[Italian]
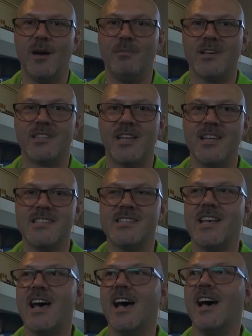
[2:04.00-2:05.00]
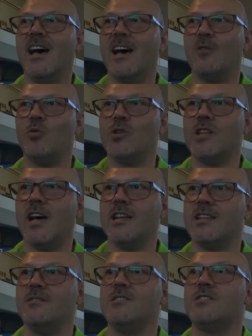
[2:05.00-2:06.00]
abbastanza
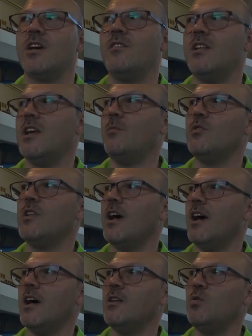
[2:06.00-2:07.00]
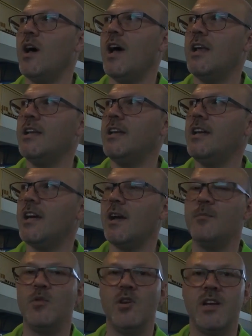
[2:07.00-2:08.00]
quotata, visto che veniamo da due anni
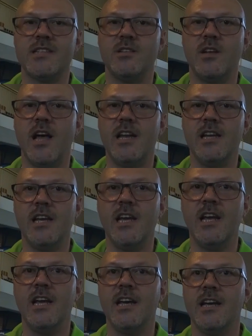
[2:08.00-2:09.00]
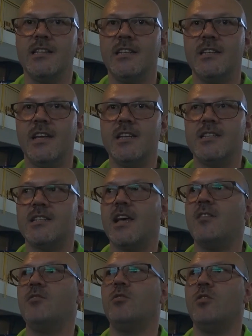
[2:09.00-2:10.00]
campioni nazionali di tennis
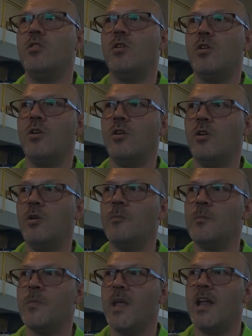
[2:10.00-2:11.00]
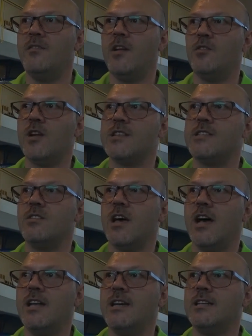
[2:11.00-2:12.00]
tavolo a livello
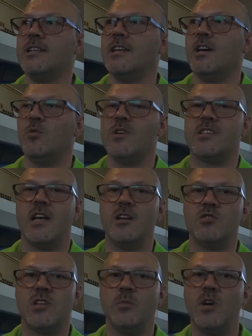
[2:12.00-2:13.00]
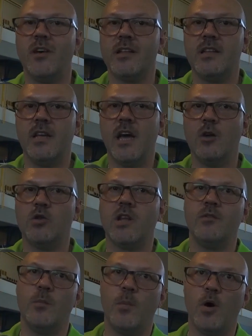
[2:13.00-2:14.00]
nazionale quest'anno siamo arrivati
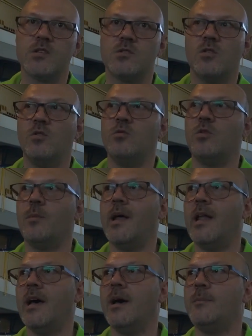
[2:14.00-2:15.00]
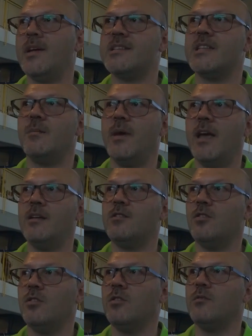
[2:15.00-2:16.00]
all'ottavo posto, un bel
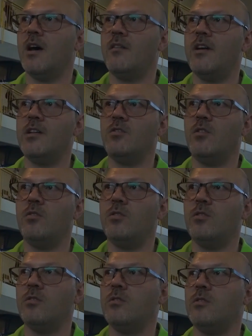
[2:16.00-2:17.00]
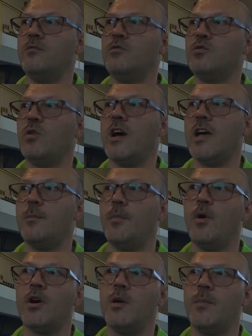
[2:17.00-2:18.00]
piazzamento avendo avuto anche
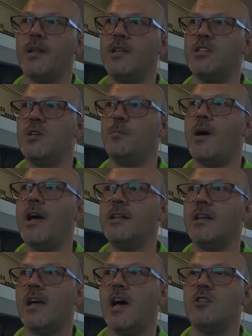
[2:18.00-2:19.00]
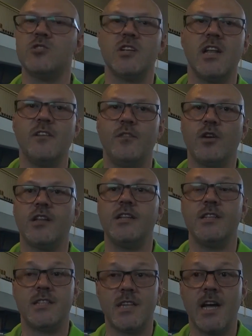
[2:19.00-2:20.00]
pochi partecipanti a causa della forza di
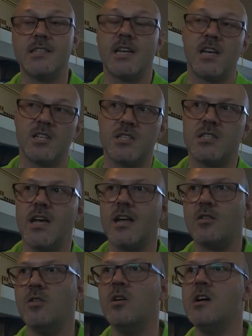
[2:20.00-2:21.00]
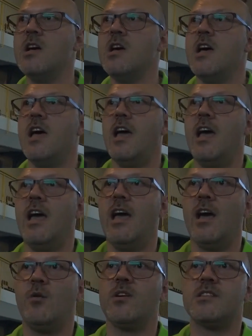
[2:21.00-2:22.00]
distanza che c'è stato
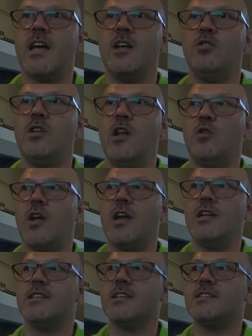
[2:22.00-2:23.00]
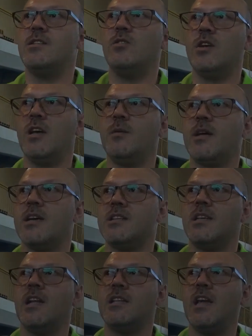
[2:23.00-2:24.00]
eh, quest'anno nell'organizzazione perché si è
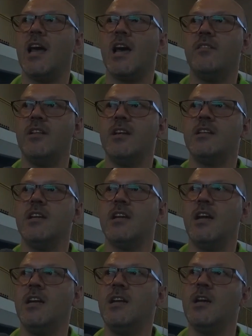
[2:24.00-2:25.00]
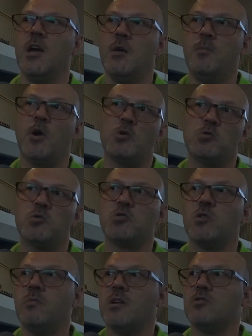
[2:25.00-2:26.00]
andati alla Cava dei Tirreni, però tutto
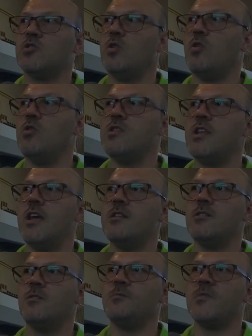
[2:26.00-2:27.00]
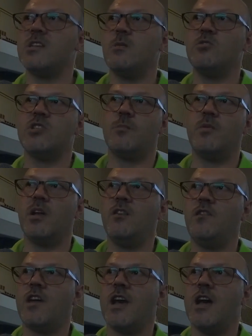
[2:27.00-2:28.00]
sommato sono contento, stiamo già
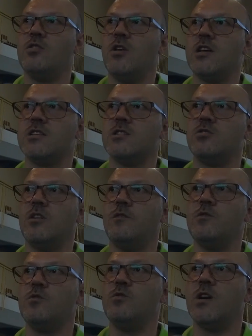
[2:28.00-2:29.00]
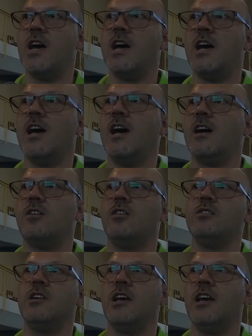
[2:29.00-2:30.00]
pianificando la stagione futura
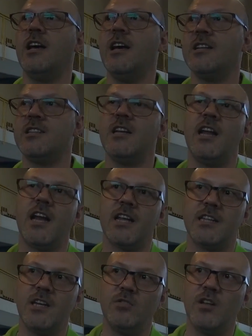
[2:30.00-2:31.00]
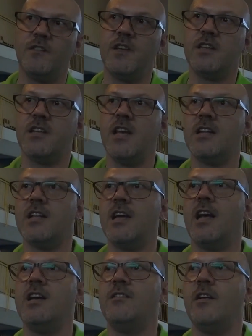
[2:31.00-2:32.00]
con, eh, sia nelle categorie fitted
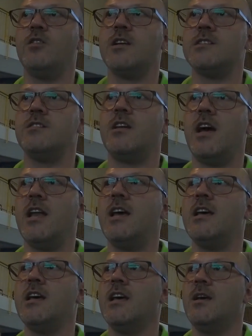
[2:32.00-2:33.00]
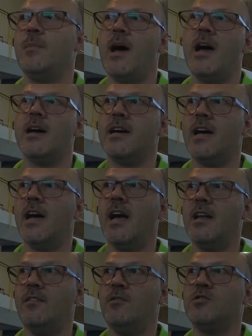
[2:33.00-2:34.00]
a livello nazionale ma anche a
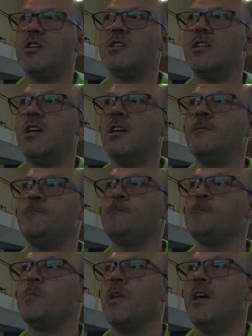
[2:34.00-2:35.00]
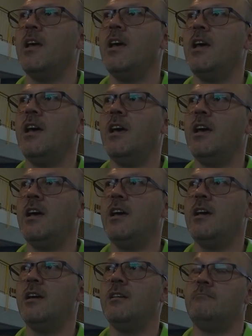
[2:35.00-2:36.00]
livello CSI. E